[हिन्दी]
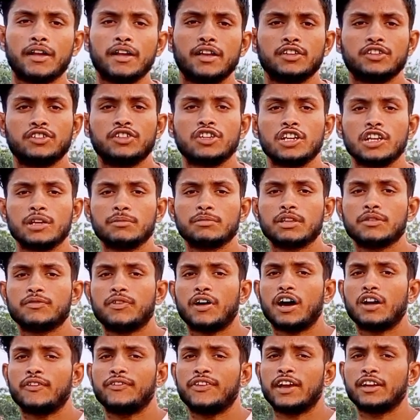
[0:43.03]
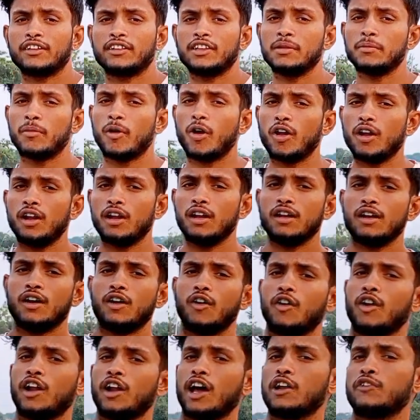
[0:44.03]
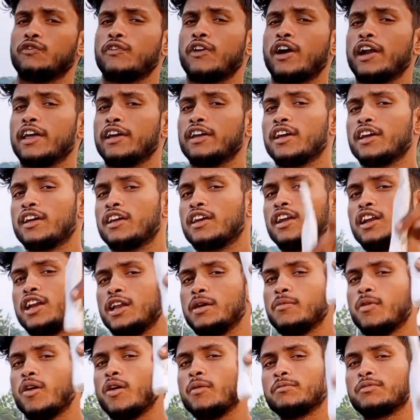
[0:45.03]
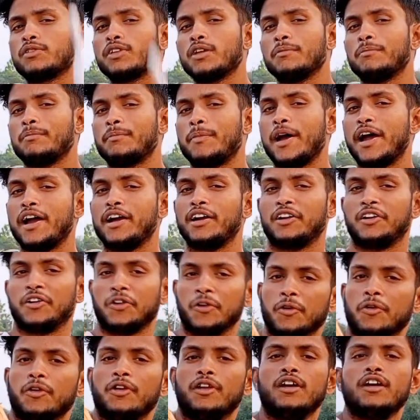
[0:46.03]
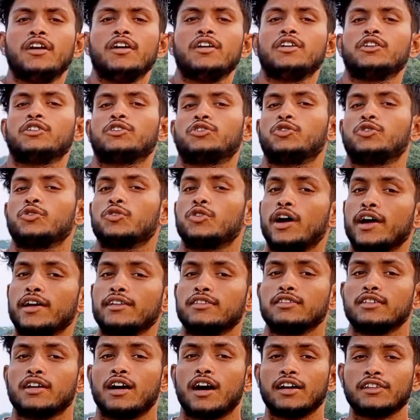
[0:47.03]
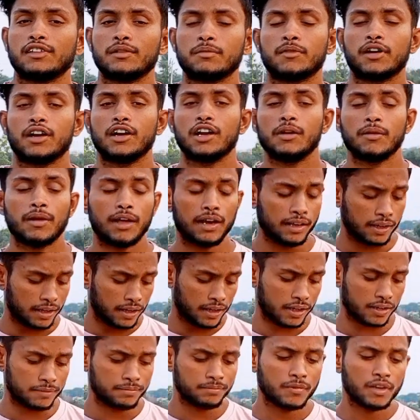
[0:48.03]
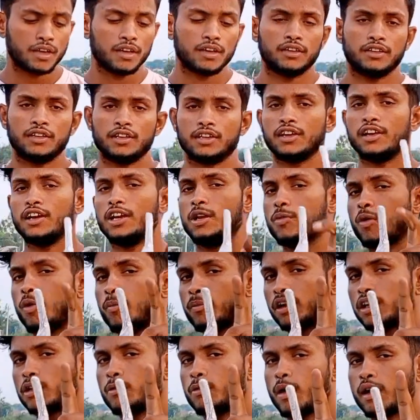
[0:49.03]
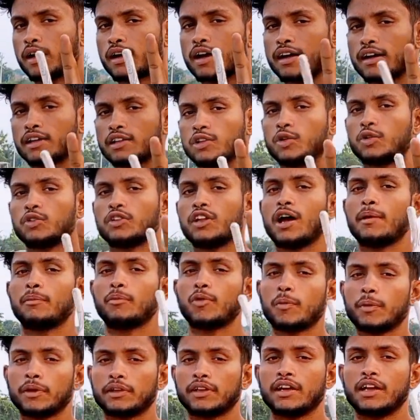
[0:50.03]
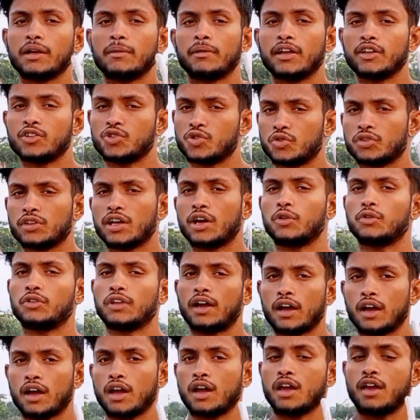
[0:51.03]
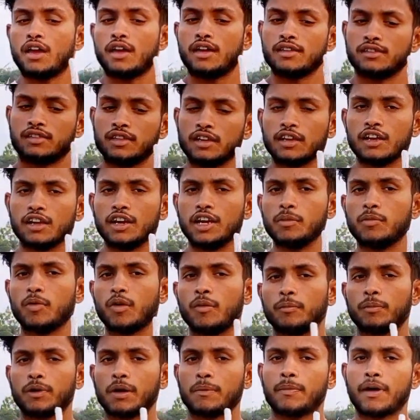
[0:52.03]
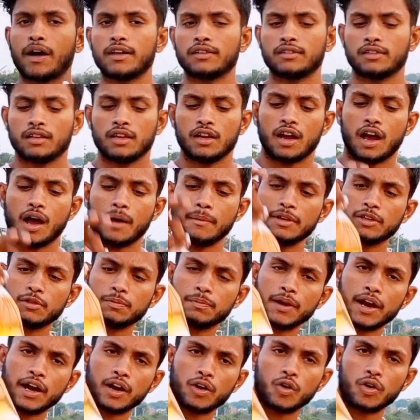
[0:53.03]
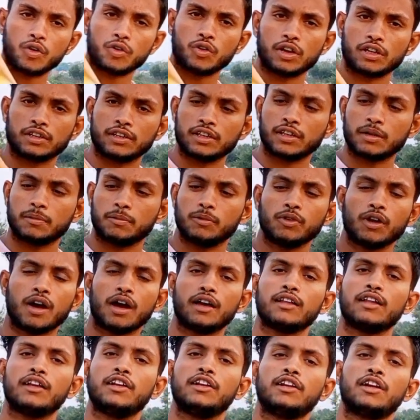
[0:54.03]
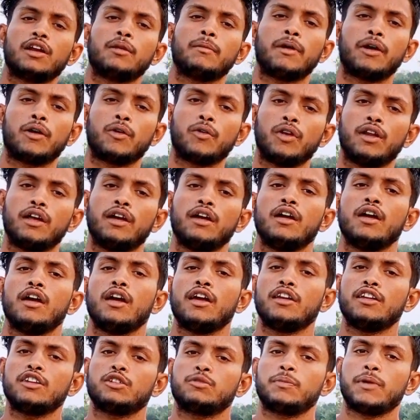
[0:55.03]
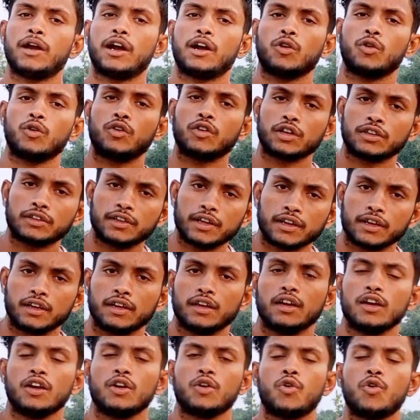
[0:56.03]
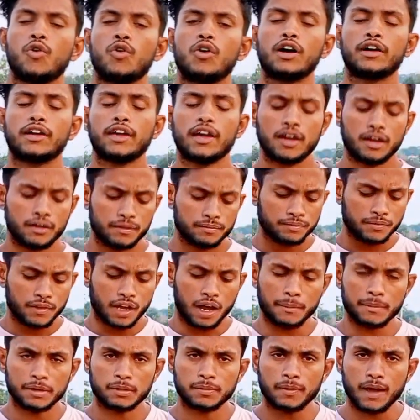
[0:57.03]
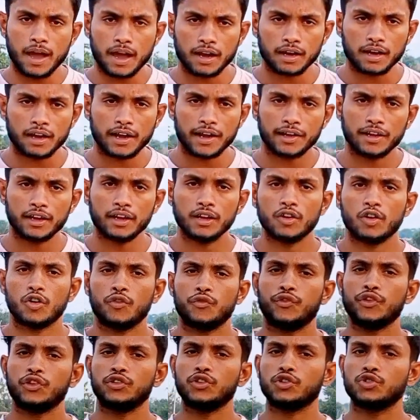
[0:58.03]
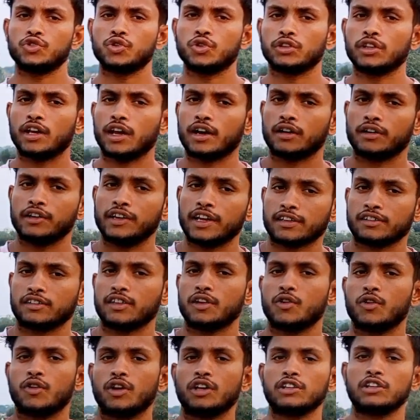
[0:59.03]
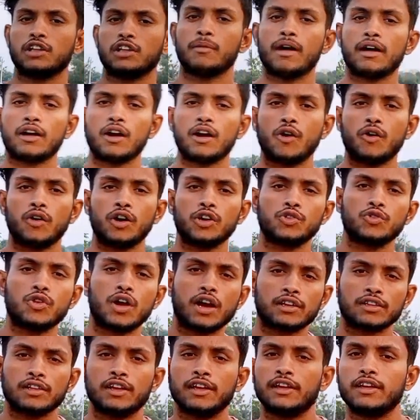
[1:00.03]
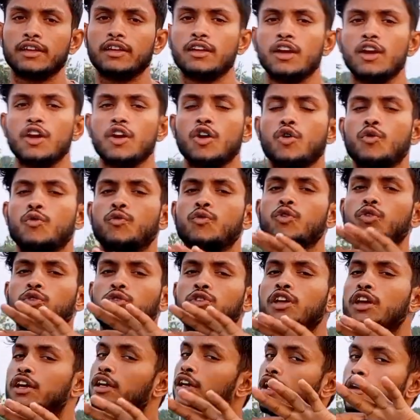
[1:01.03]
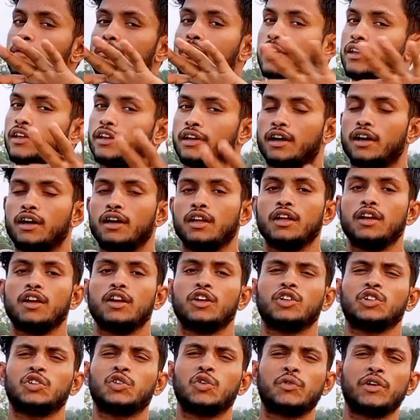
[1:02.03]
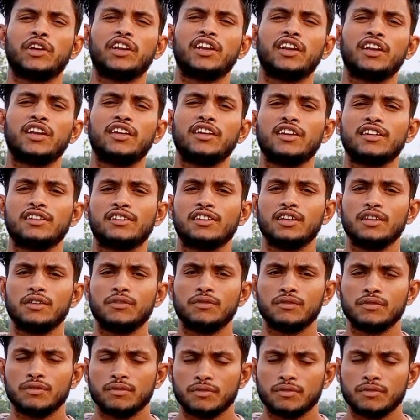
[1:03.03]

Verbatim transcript: ने स्टेडियम से बाहर फेंक दी बॉल और आज फाड़ेंगे गिल्ली बॉम्ब से पेट्रोल तो गाइज आज हम करने वाले हैं कि गिल्ली बॉम्ब का धमाका कैसा होता है आपको पता ही बड़ा ज़ोरदार होता है इसी गिल्ली बॉम्ब के पास हम इस पेट्रोल को रख देंगे पूरा आधा लीटर पेट्रोल है इस पेट्रोल को रख देंगे होगा क्या हम इसमें आग लगाएंगे और फिर जो जोरदार रिएक्शन होगा धमाका होगा जो आग जलेगी वो देखना बनेगा तो बने रहिए इसी